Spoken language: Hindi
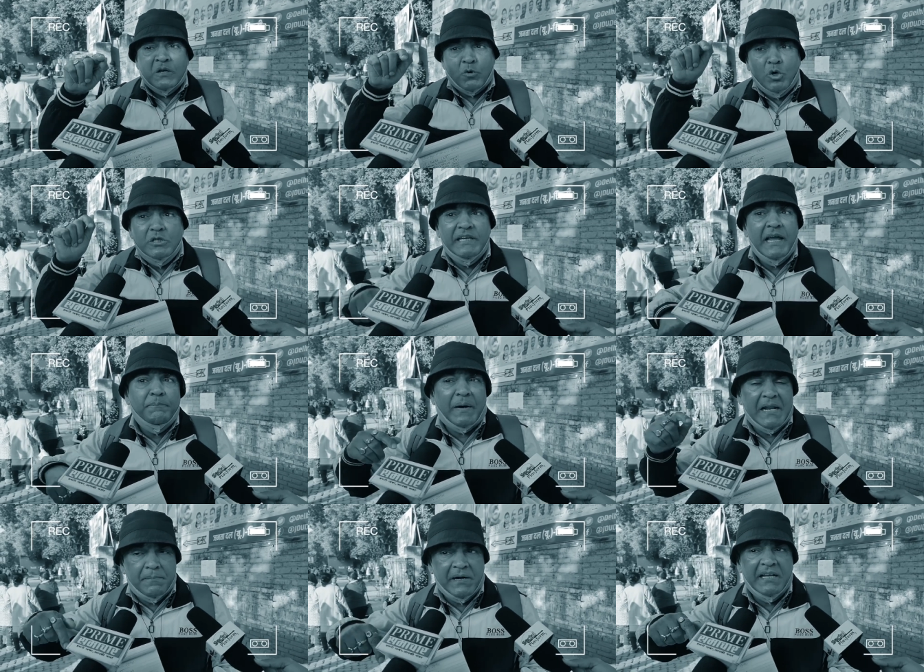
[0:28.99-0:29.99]
खुद ये
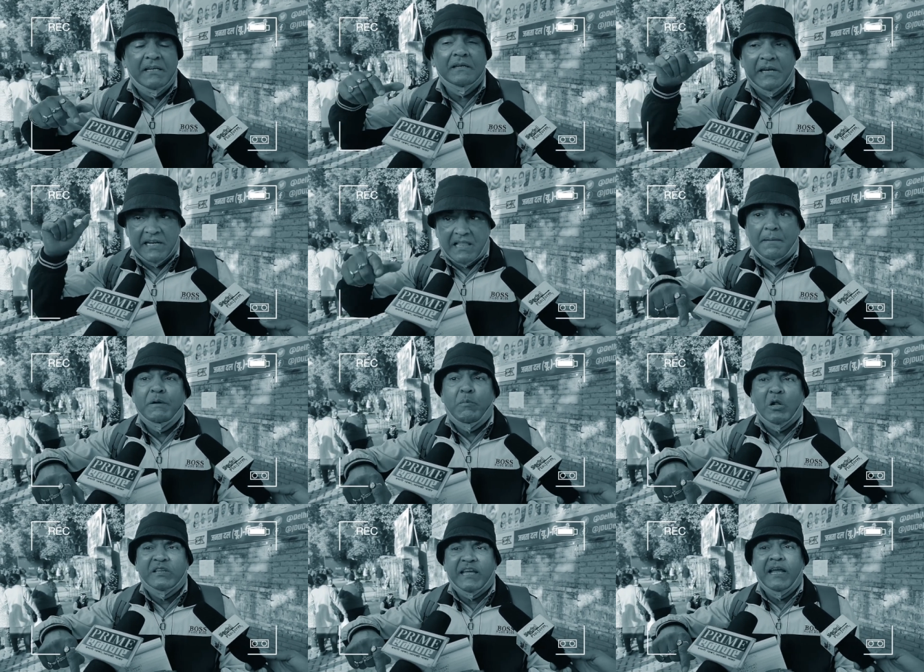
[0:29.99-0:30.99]
बड़े बड़े नेता भी
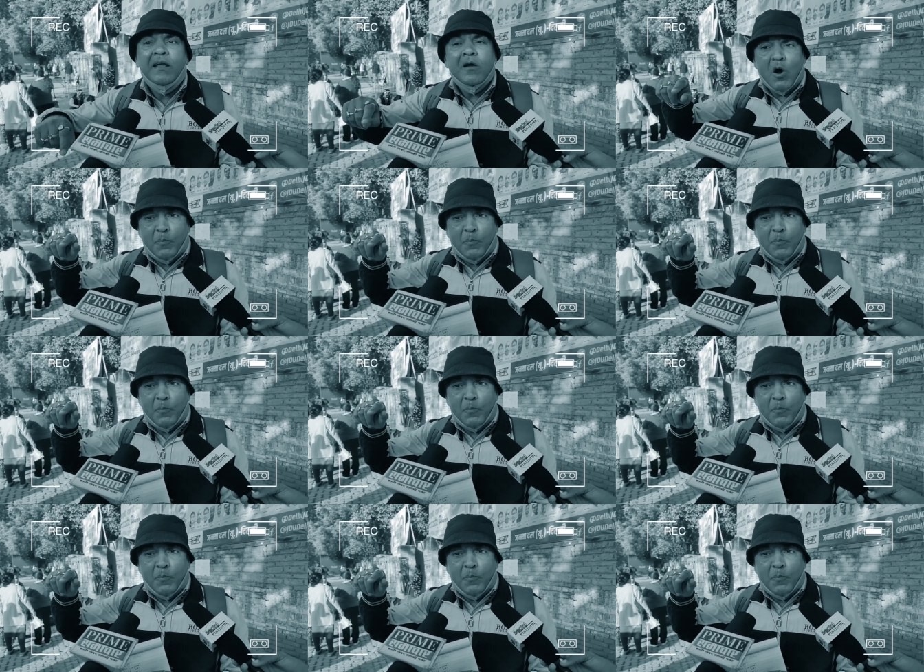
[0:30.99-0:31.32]
बोलते हैं